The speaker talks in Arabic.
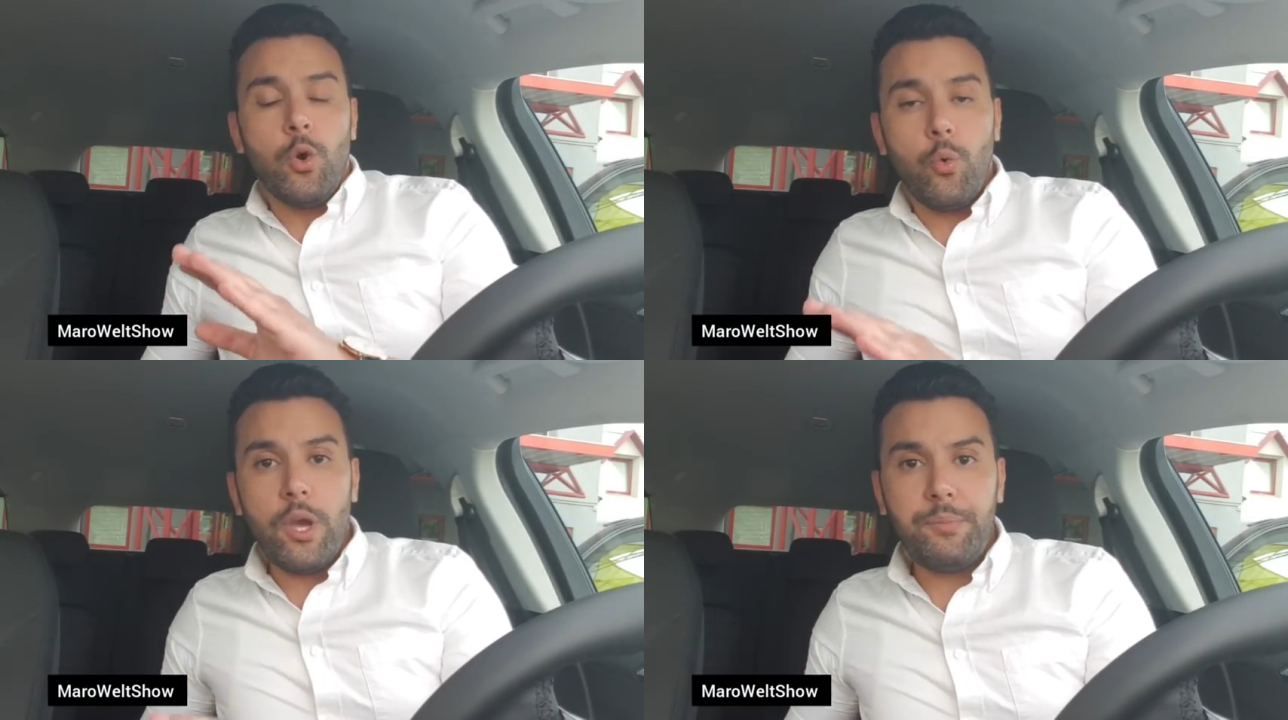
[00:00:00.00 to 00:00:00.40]

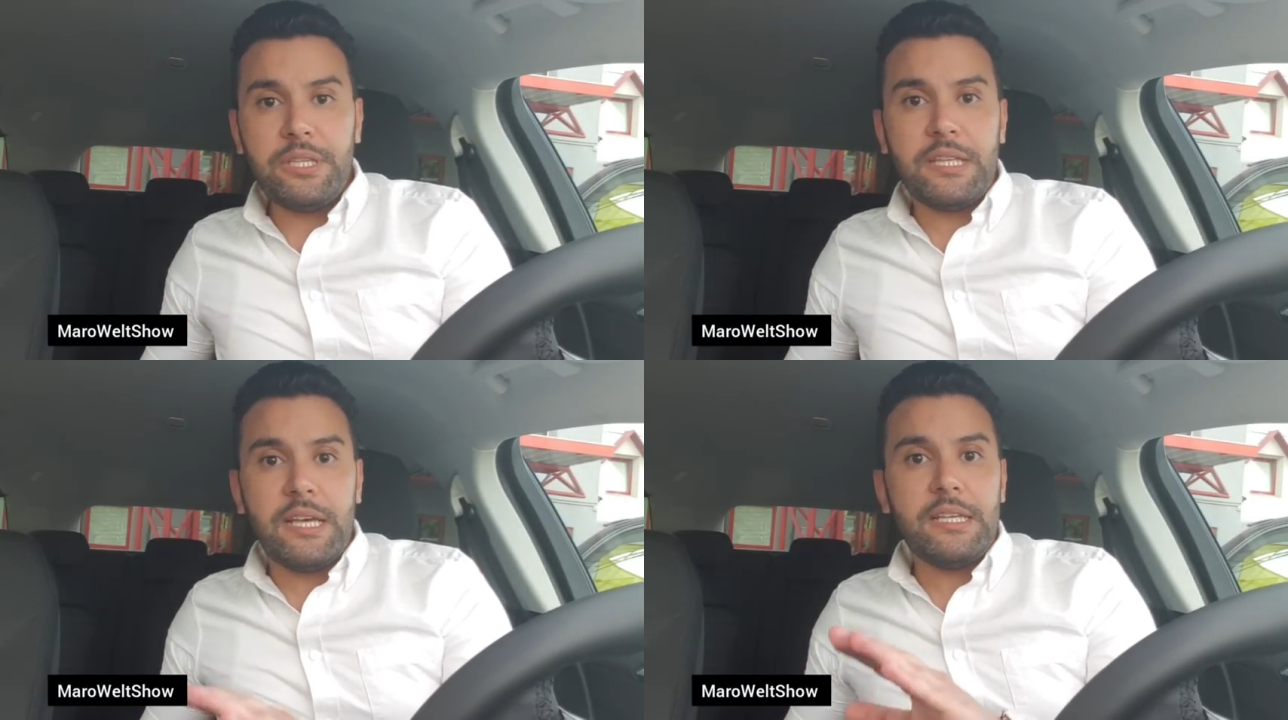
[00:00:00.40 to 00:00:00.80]

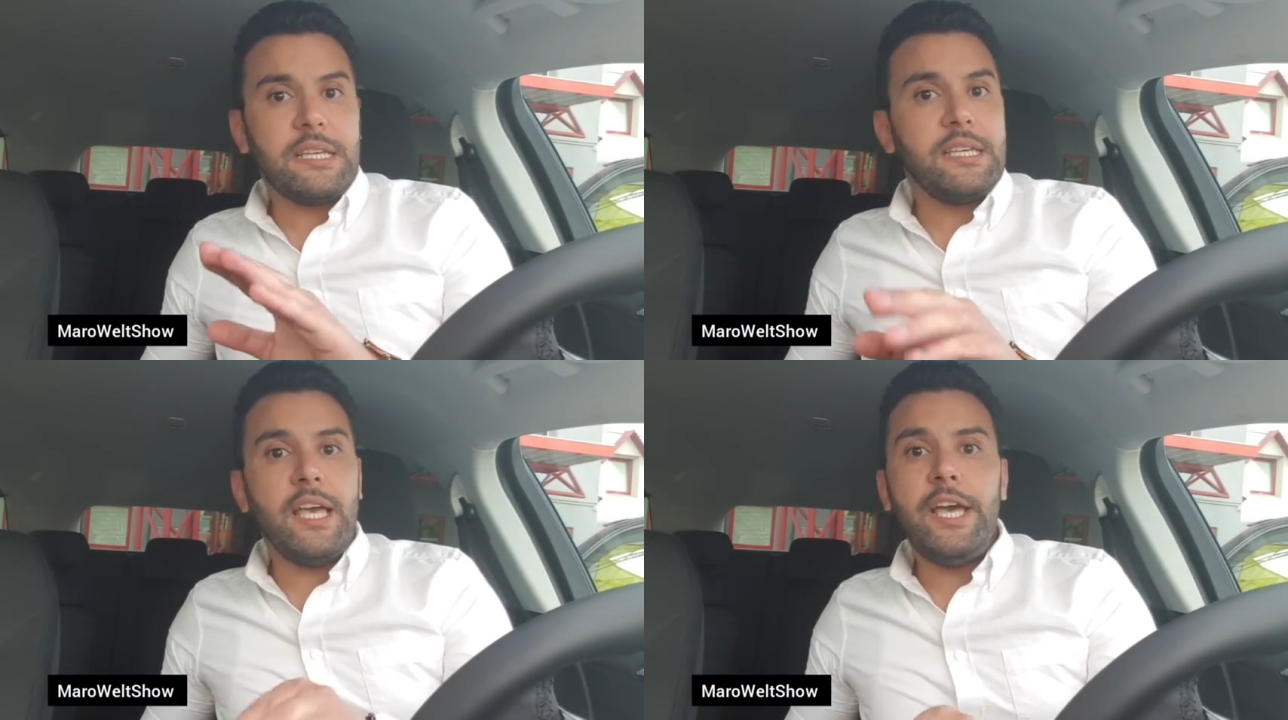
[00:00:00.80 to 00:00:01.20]

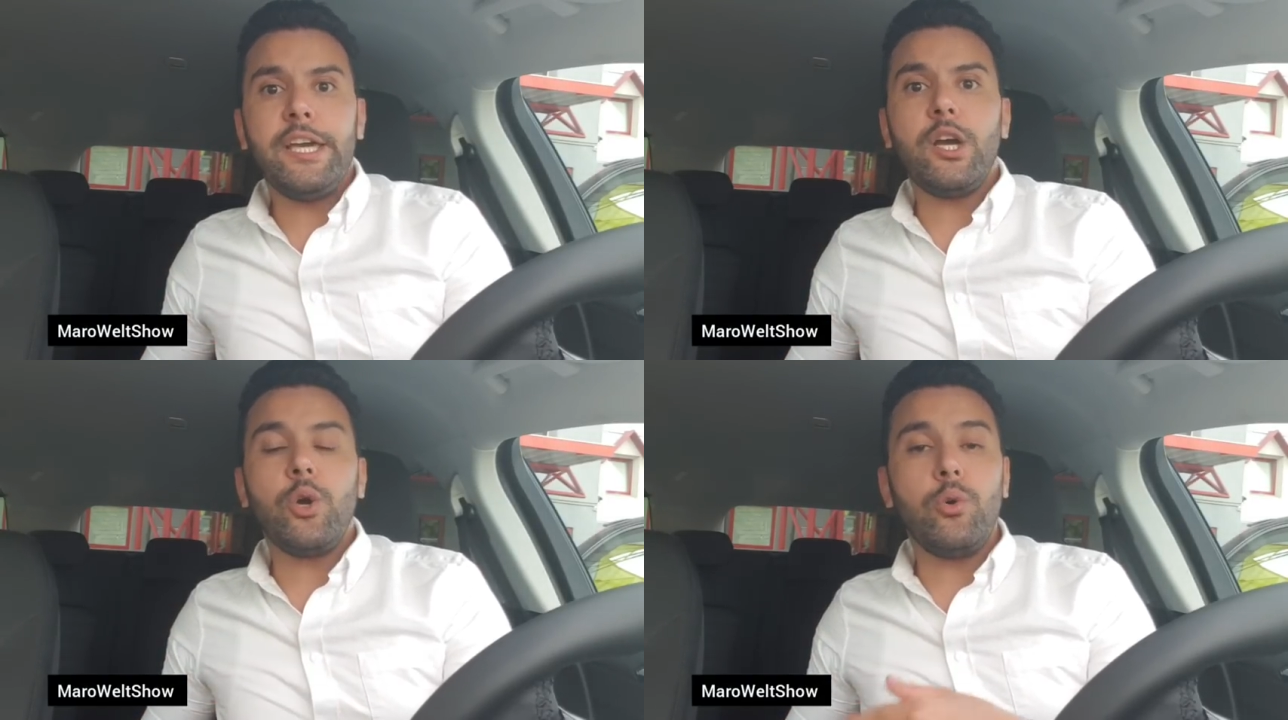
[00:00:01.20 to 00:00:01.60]
وبذلك
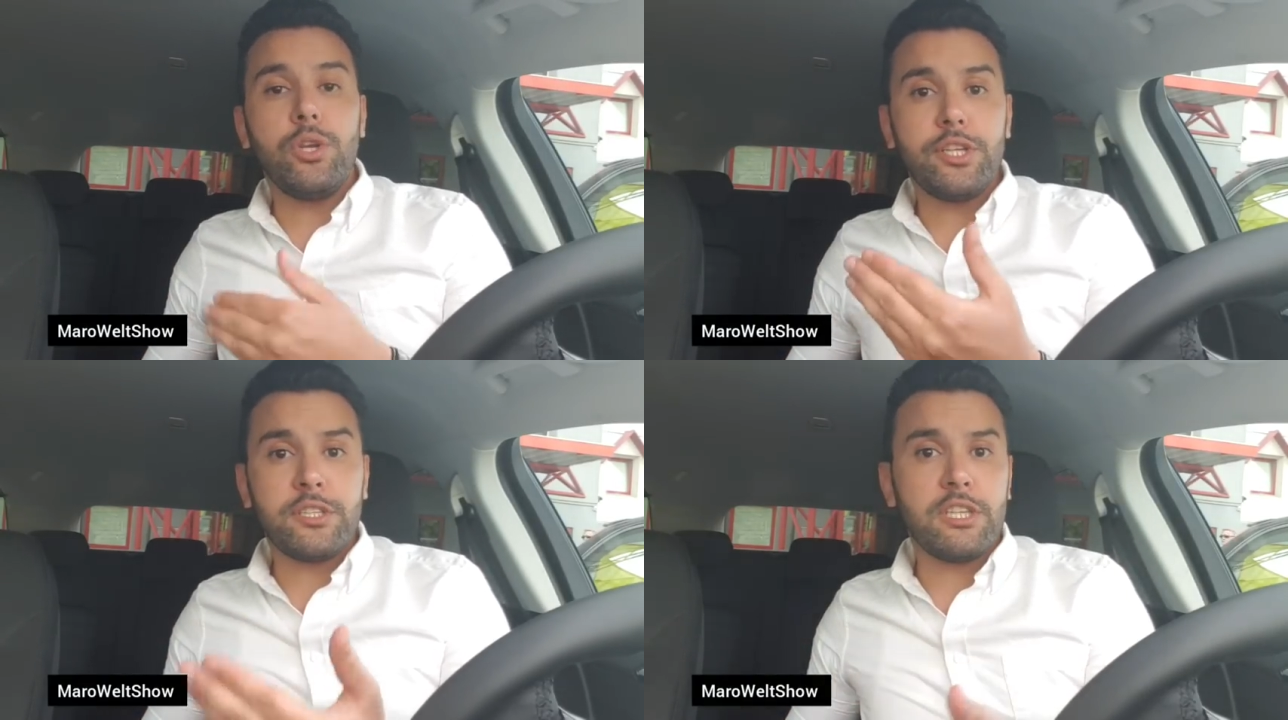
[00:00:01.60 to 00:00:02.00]
يحق
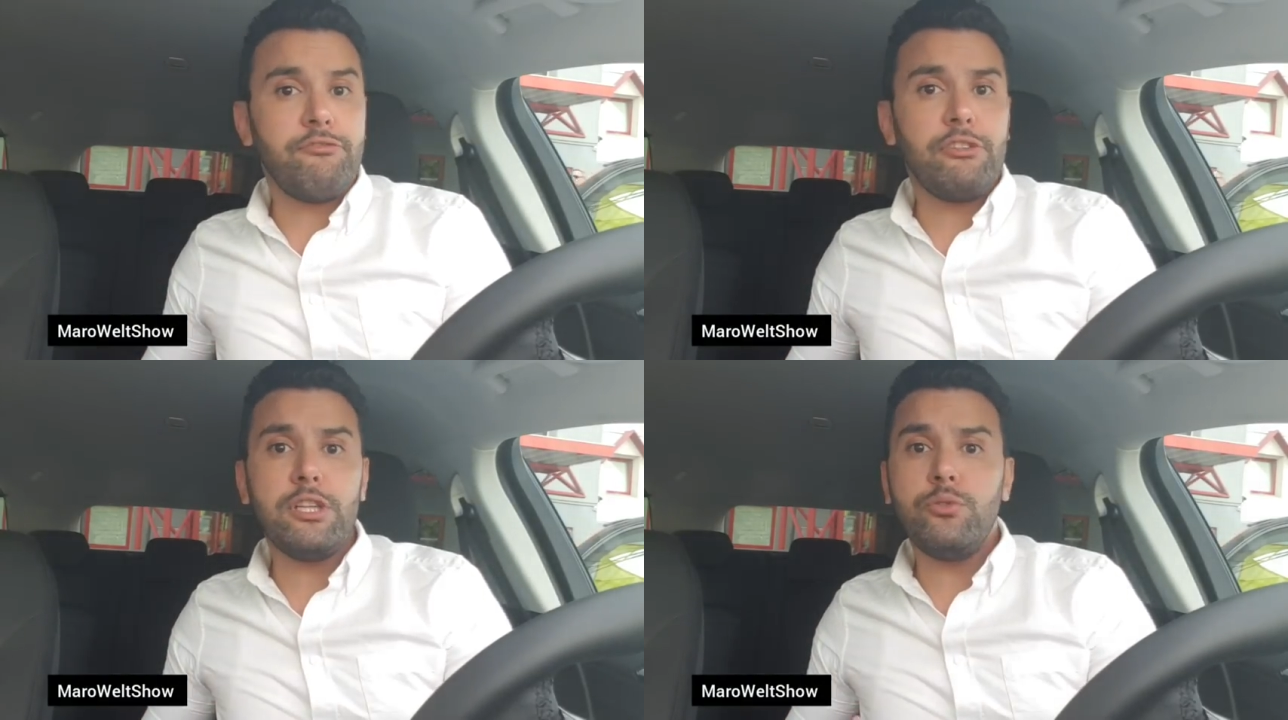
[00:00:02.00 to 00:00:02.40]

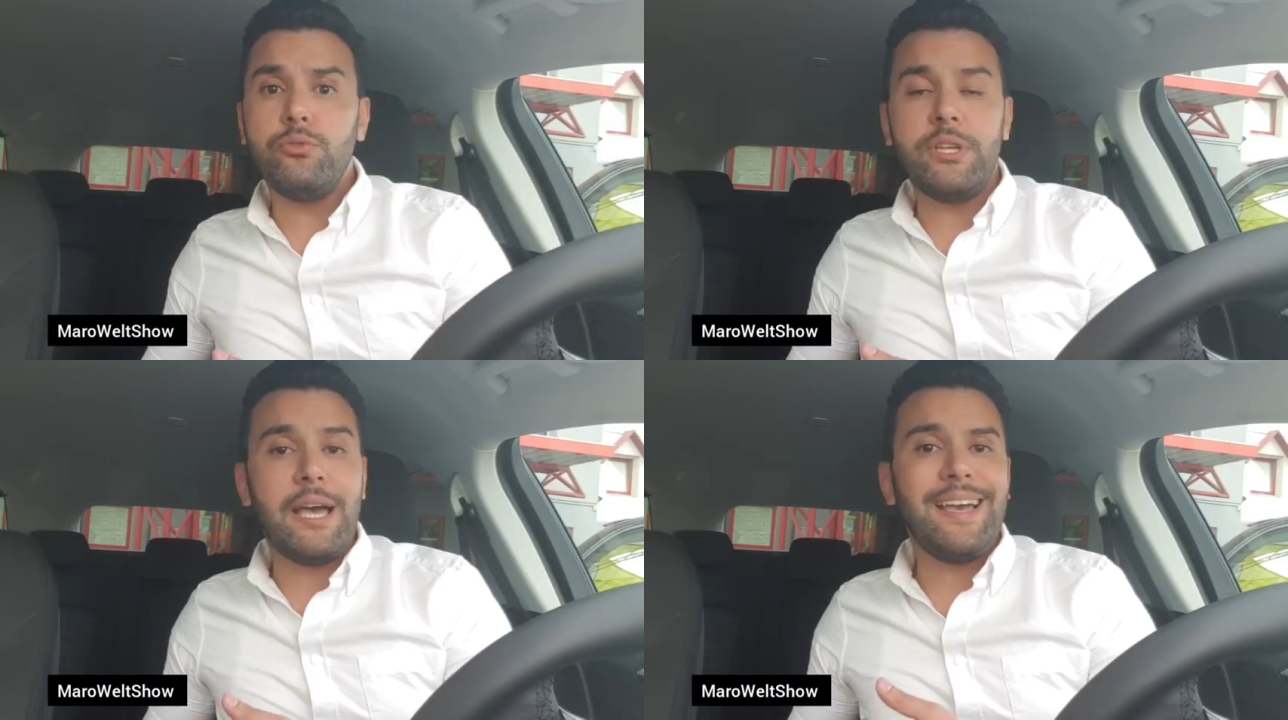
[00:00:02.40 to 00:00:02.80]
للطفل
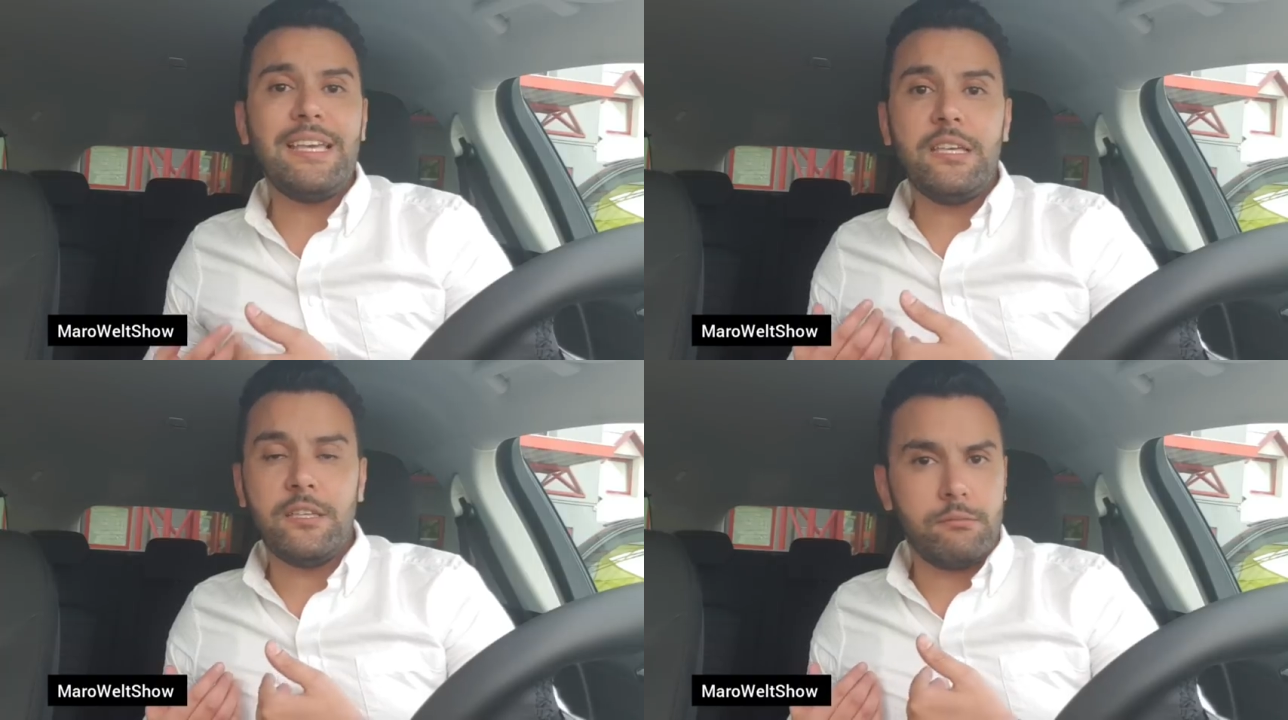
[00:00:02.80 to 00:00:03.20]
دون
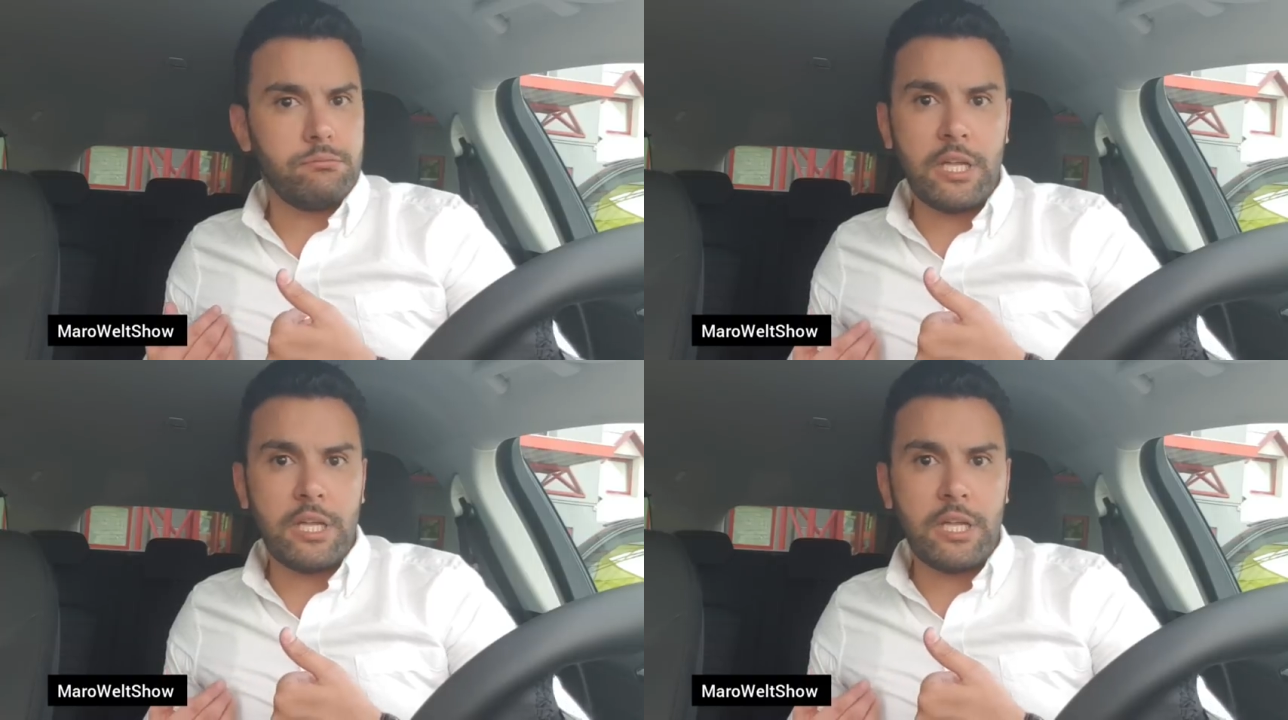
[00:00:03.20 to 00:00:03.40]
أي